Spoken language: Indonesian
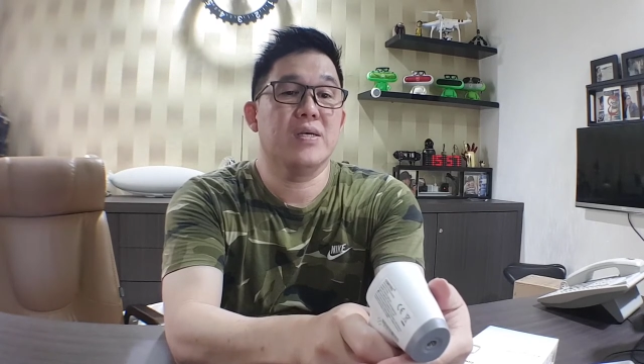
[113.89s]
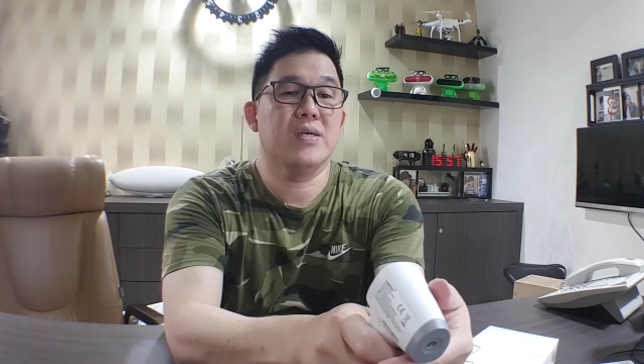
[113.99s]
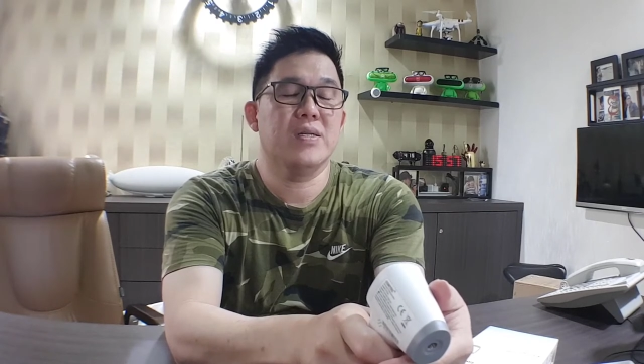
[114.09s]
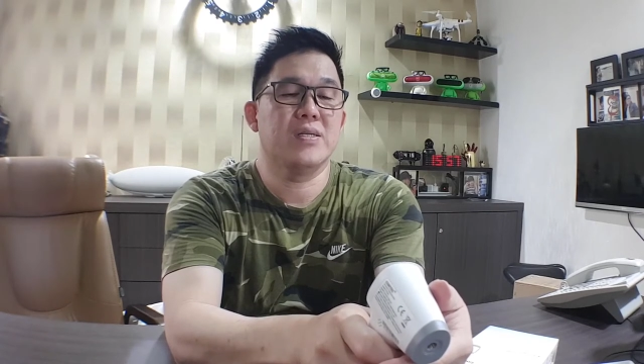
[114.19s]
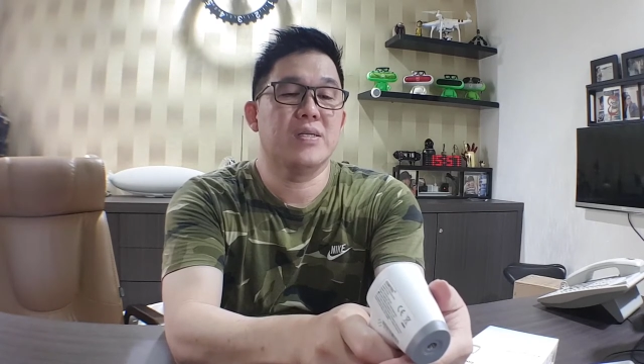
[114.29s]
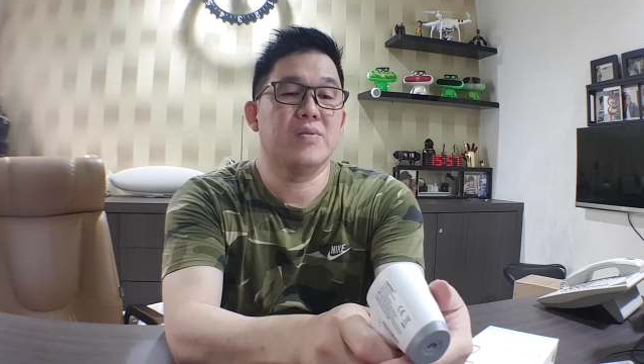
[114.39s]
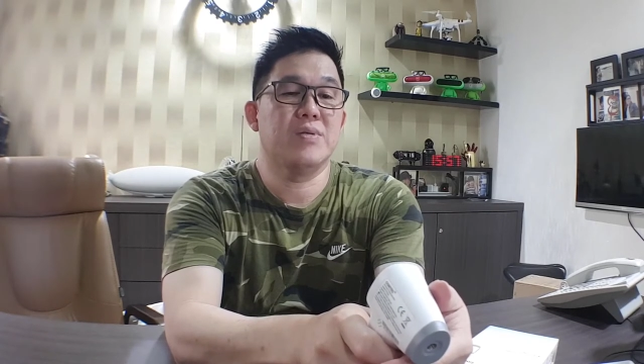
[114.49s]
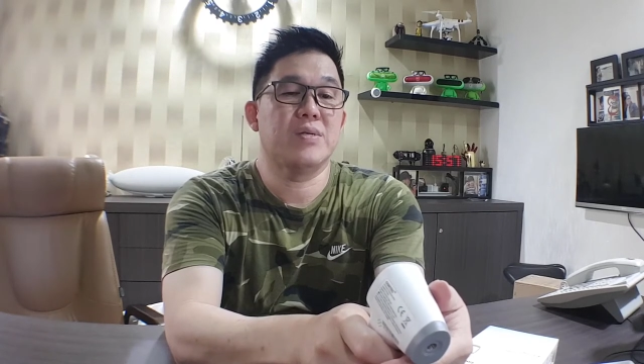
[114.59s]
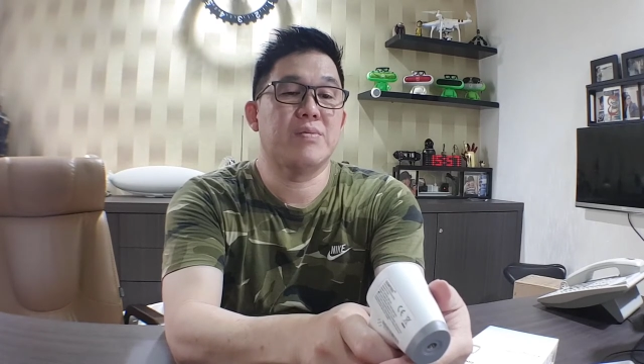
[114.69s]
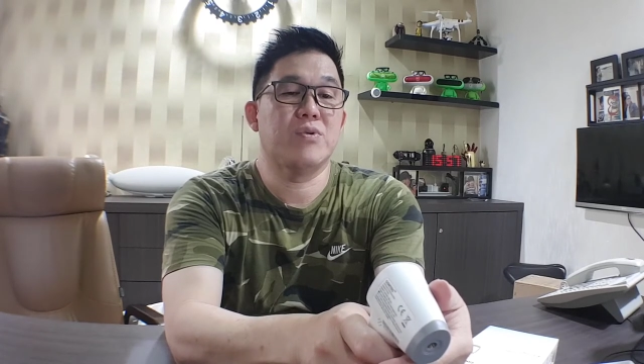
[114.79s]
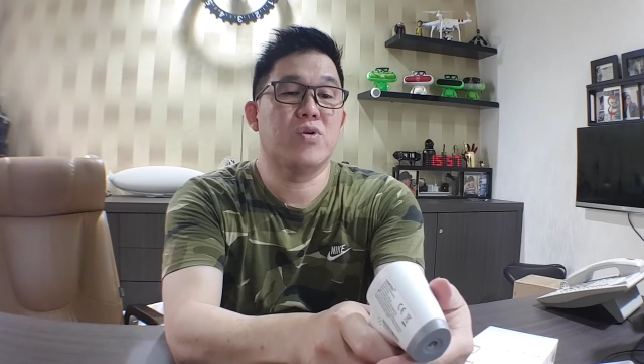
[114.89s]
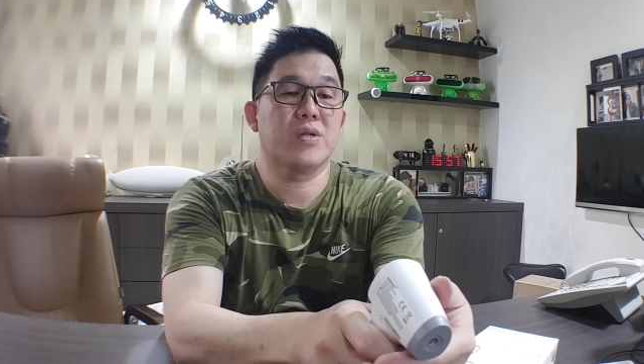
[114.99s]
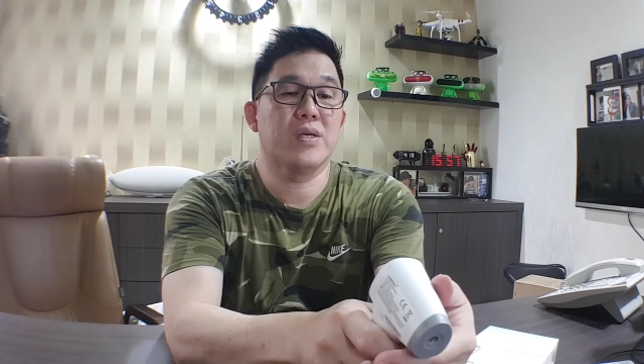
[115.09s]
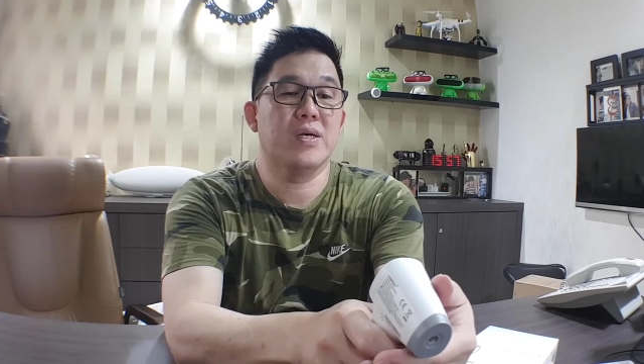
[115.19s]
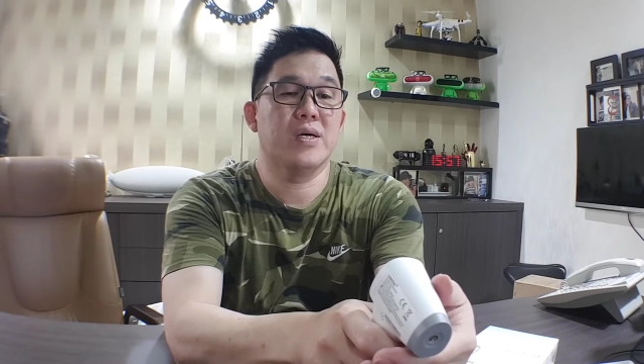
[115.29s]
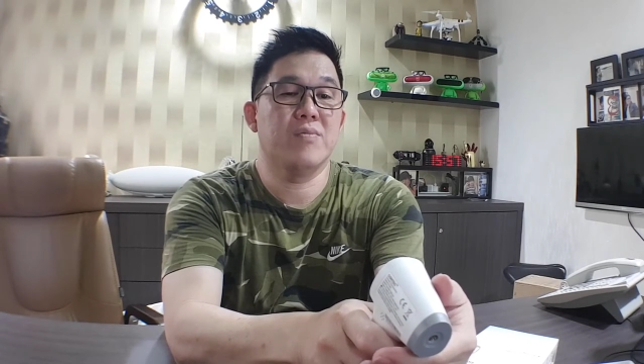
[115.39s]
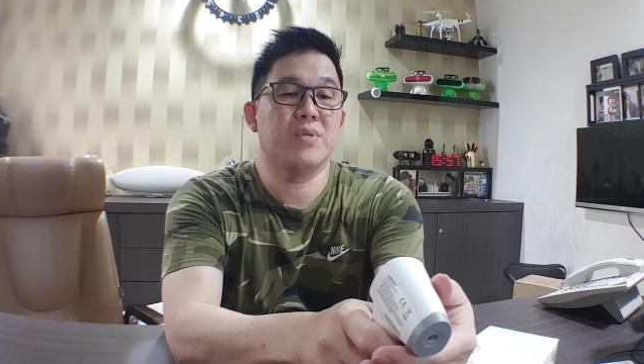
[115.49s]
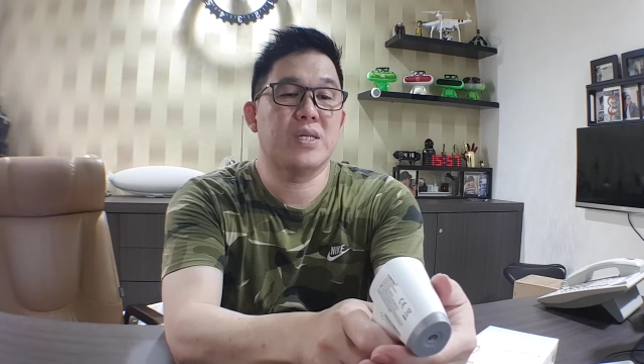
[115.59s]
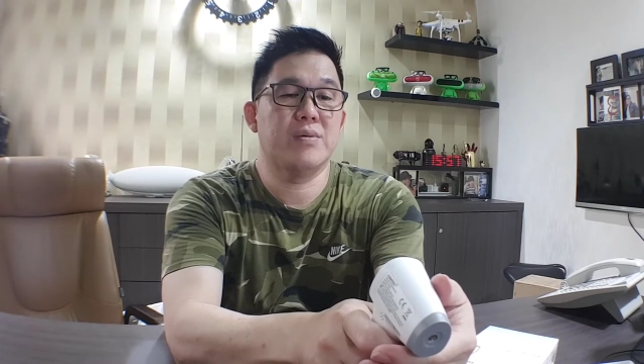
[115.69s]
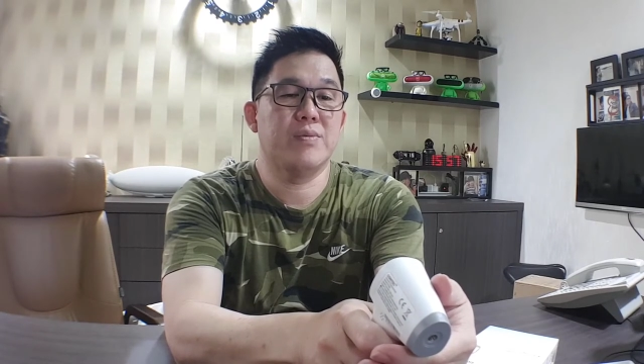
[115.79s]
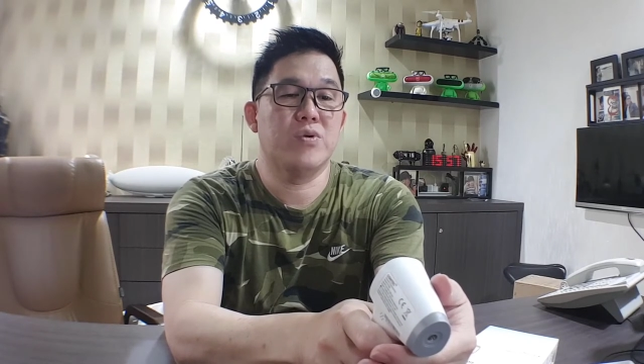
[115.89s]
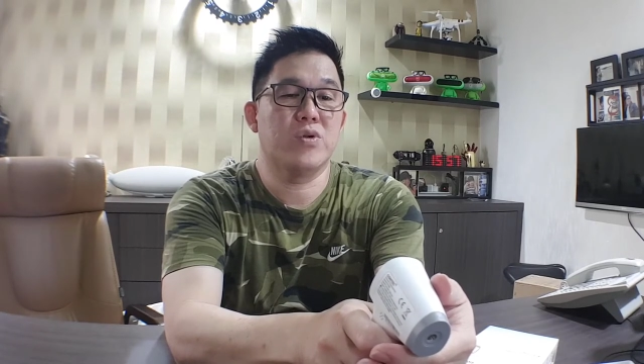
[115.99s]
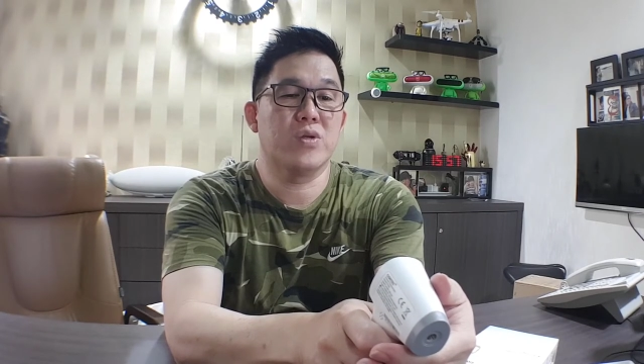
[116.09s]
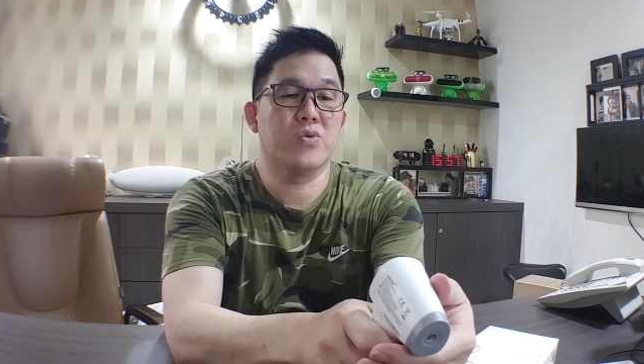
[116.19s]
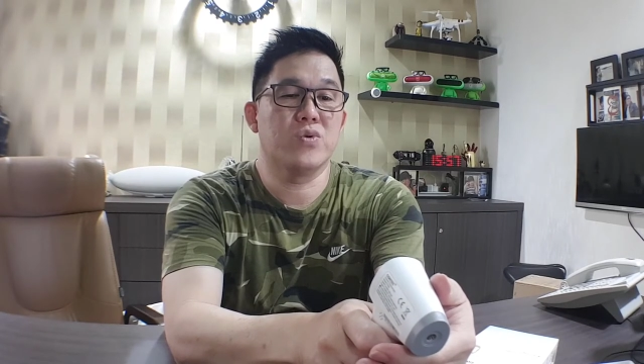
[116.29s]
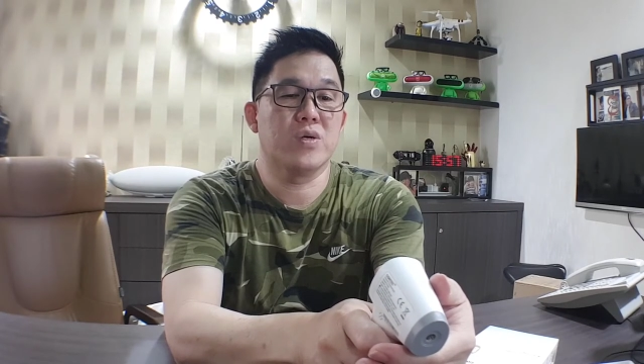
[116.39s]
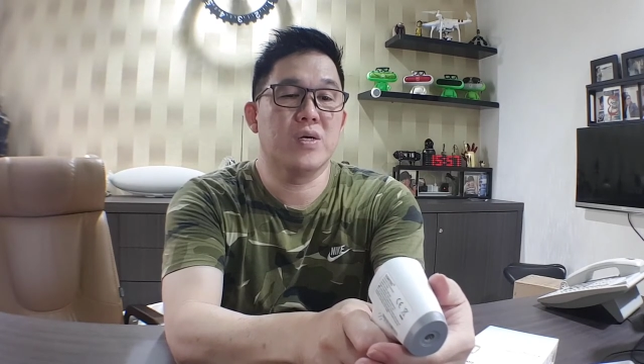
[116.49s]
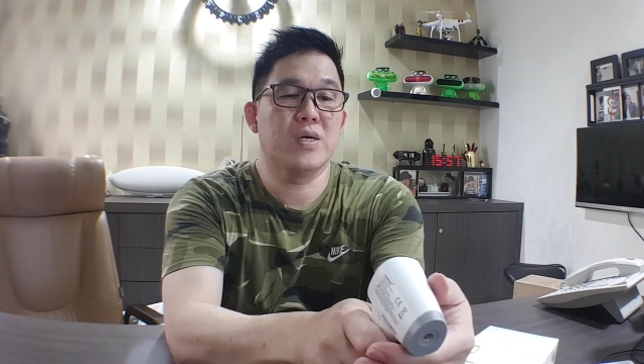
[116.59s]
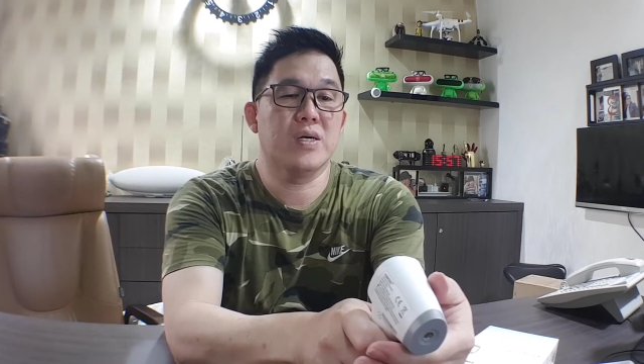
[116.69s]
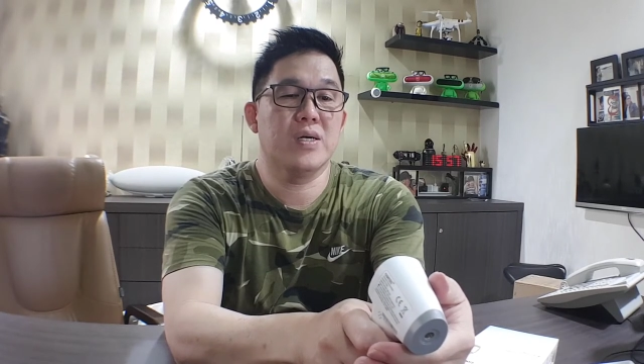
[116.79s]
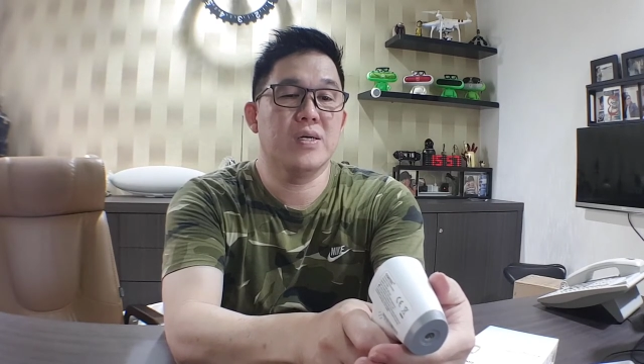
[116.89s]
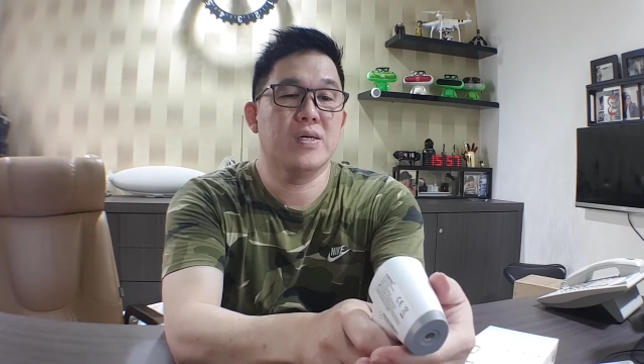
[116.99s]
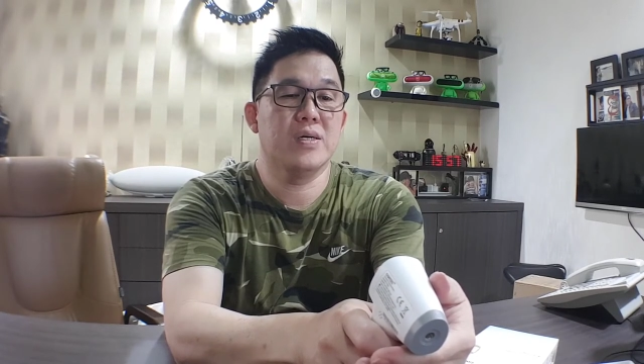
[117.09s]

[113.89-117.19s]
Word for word: di sini bisa memori ya, bisa di memori juga